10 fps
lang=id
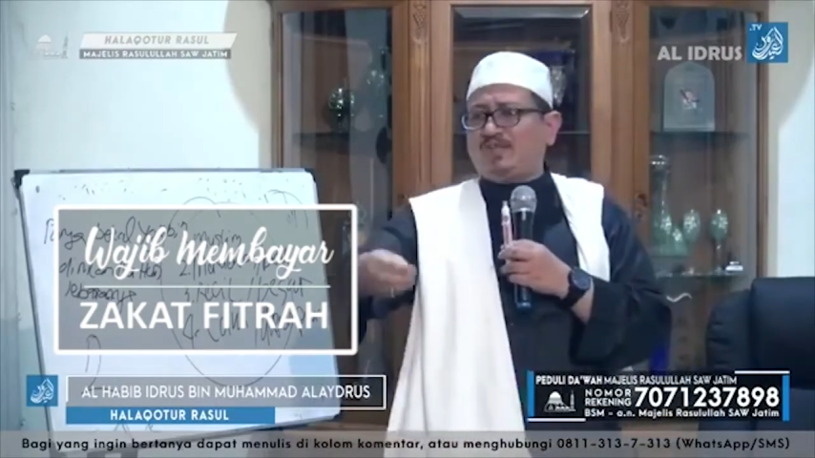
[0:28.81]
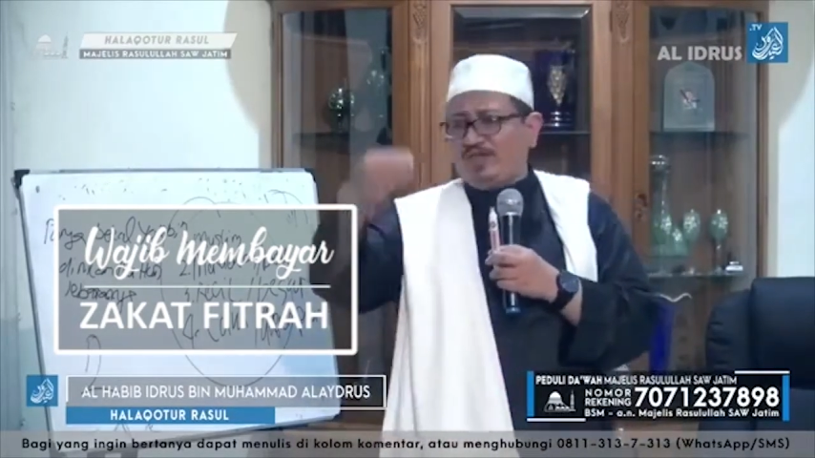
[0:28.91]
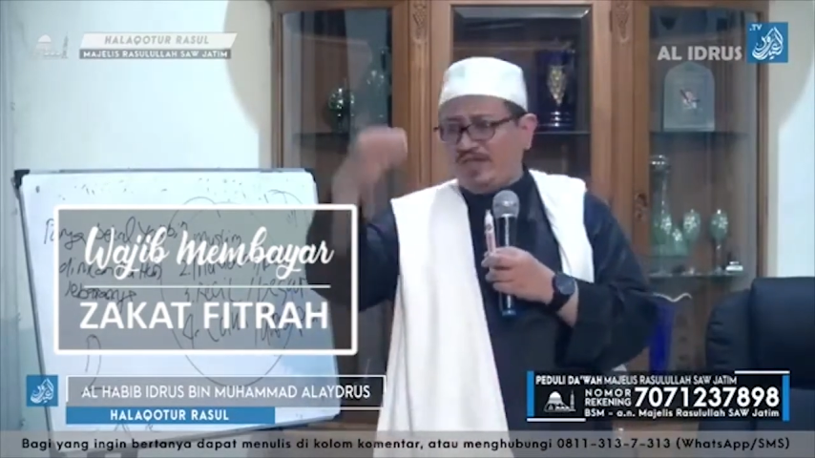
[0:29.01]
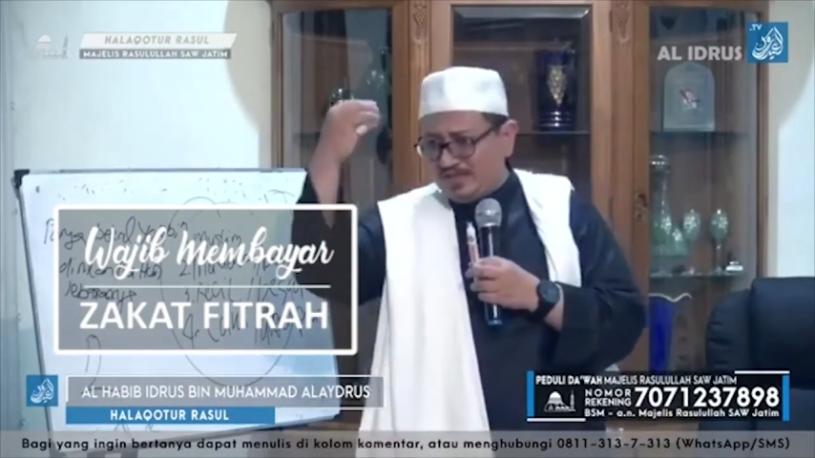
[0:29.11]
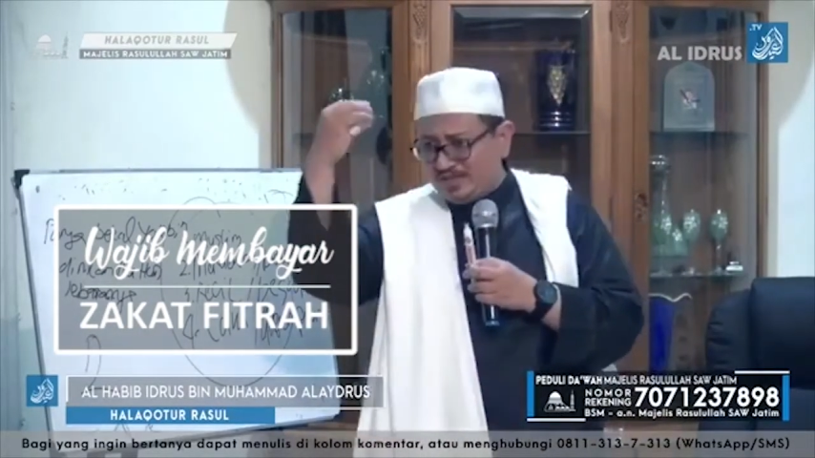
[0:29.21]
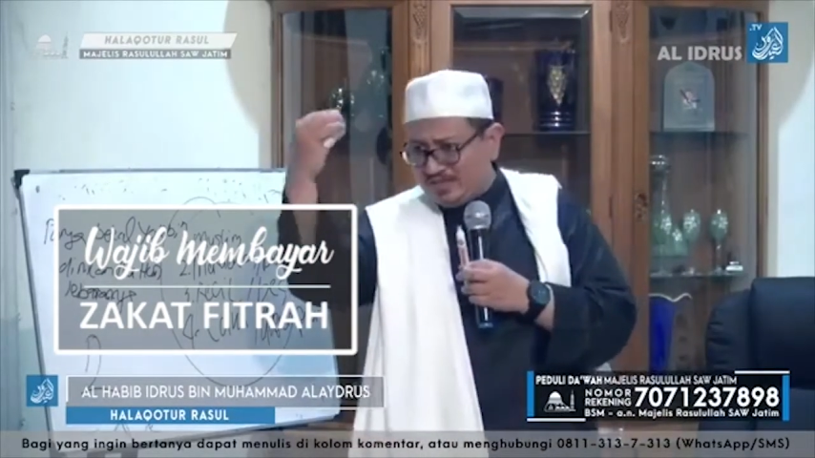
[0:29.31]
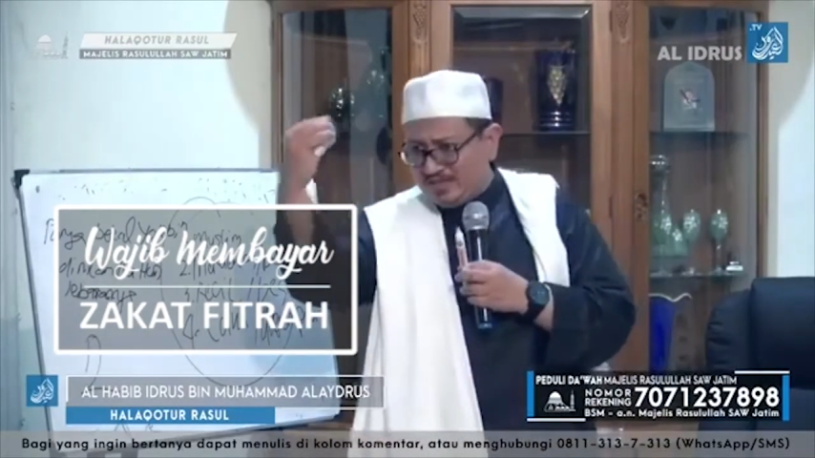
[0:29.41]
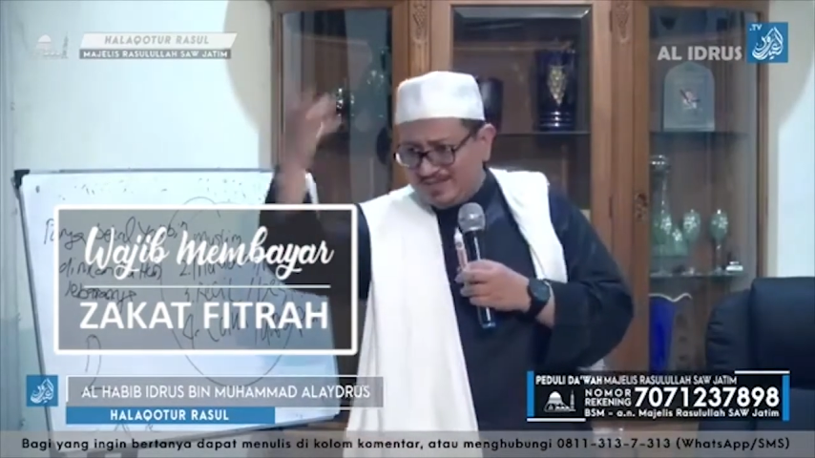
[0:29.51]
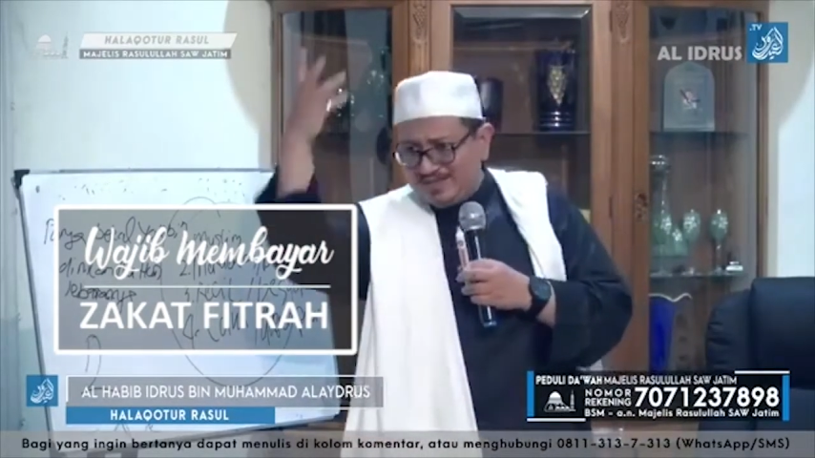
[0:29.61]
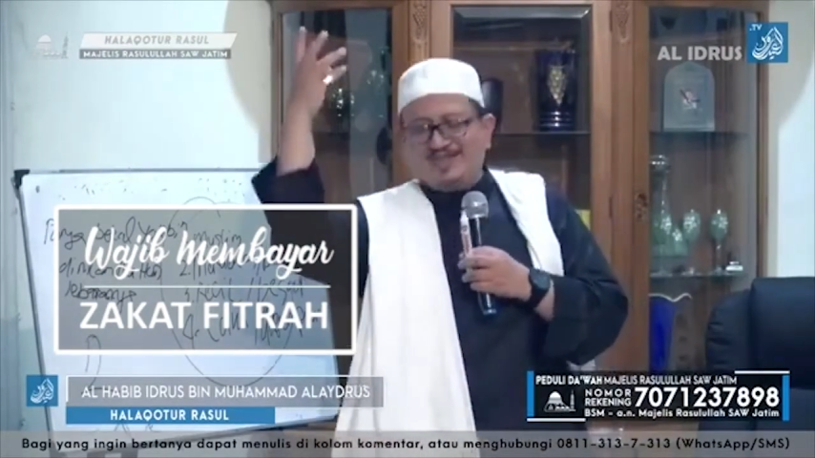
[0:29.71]
fit
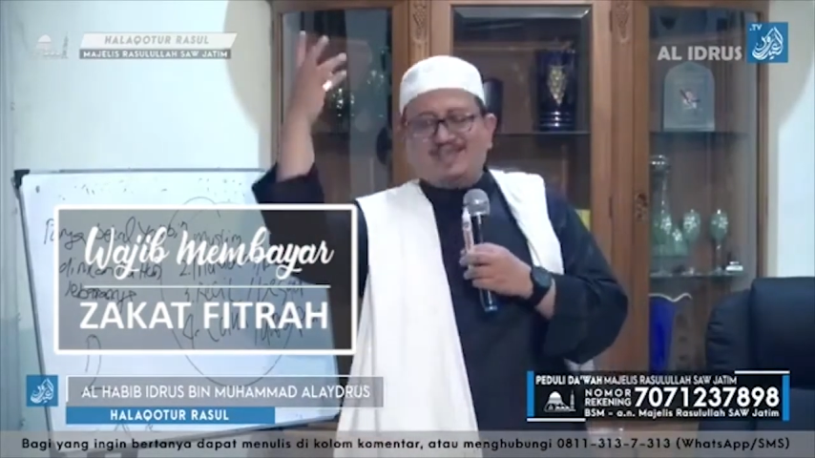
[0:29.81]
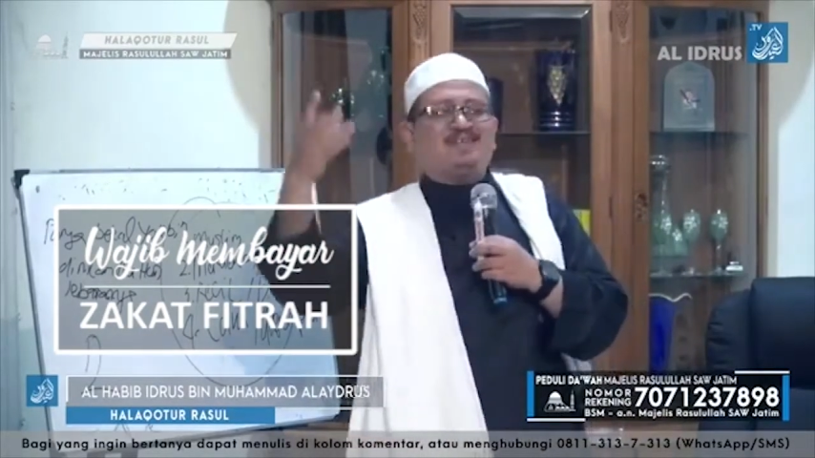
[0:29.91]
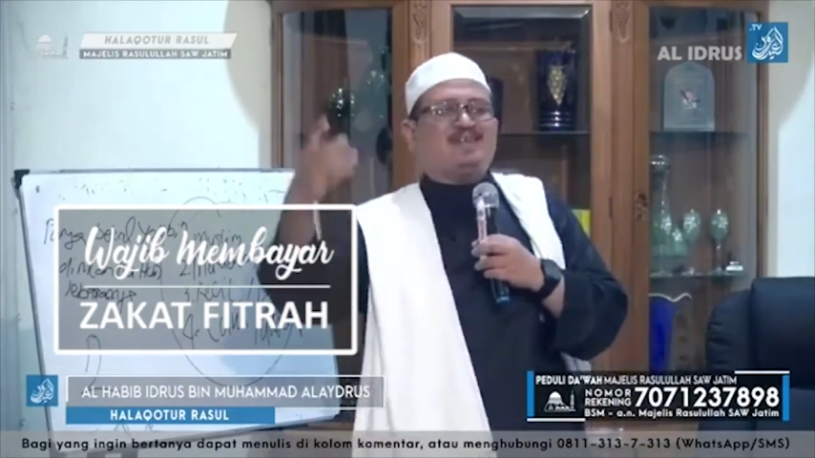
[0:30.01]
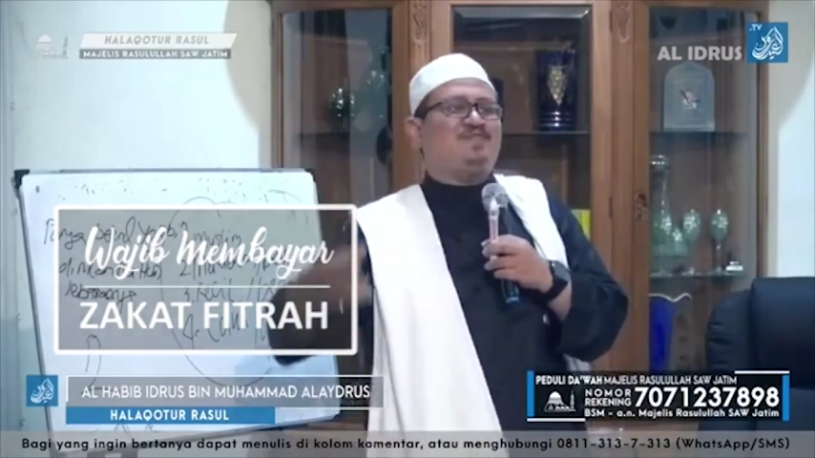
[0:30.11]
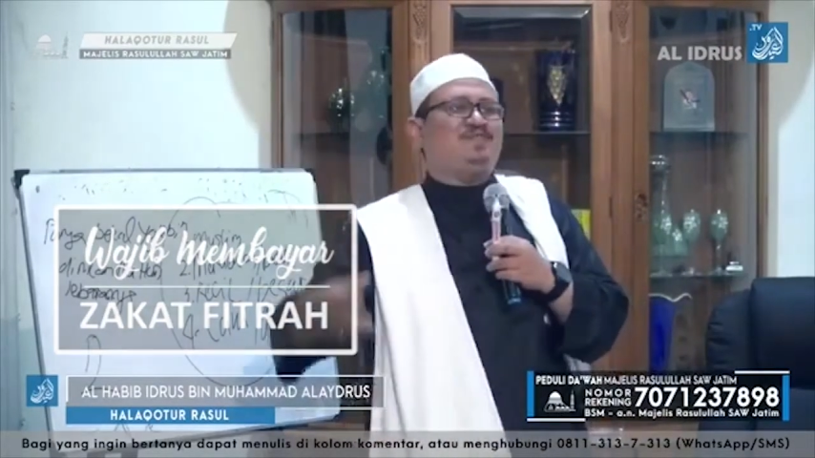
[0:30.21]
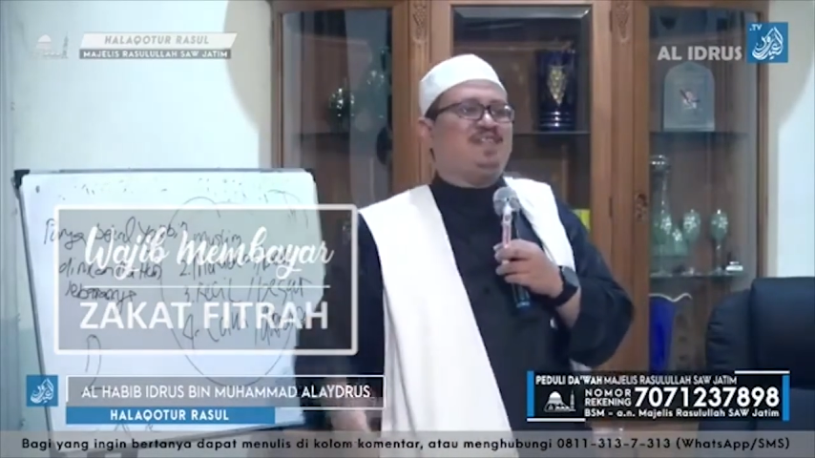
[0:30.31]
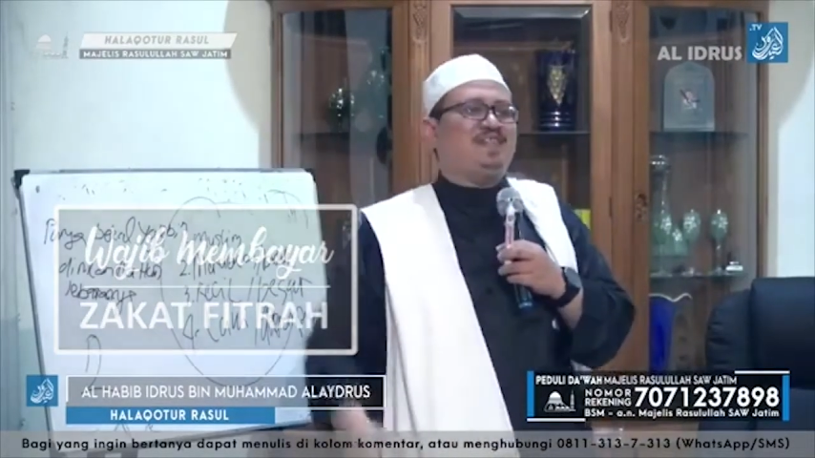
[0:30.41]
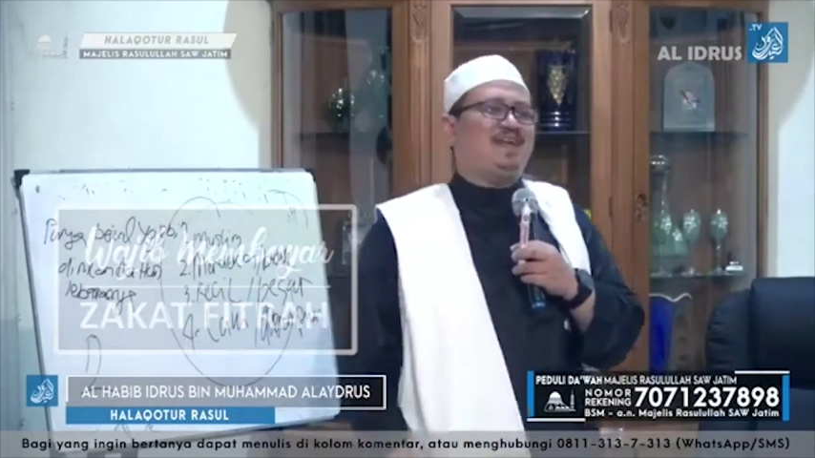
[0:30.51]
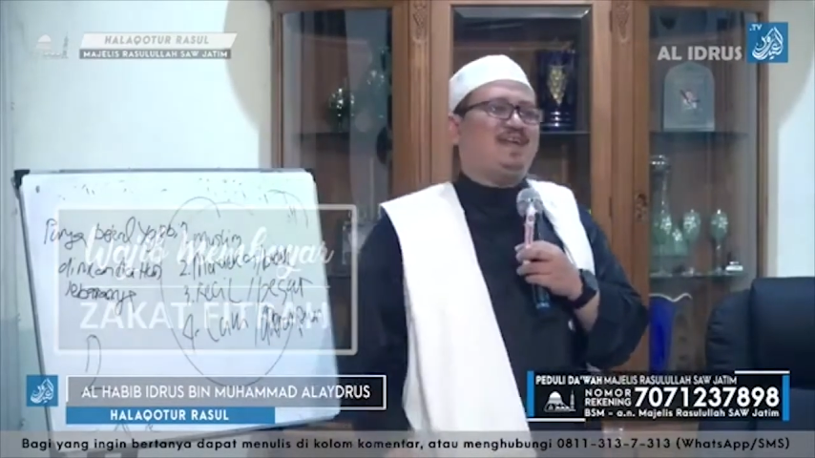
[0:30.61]
zakat fitrah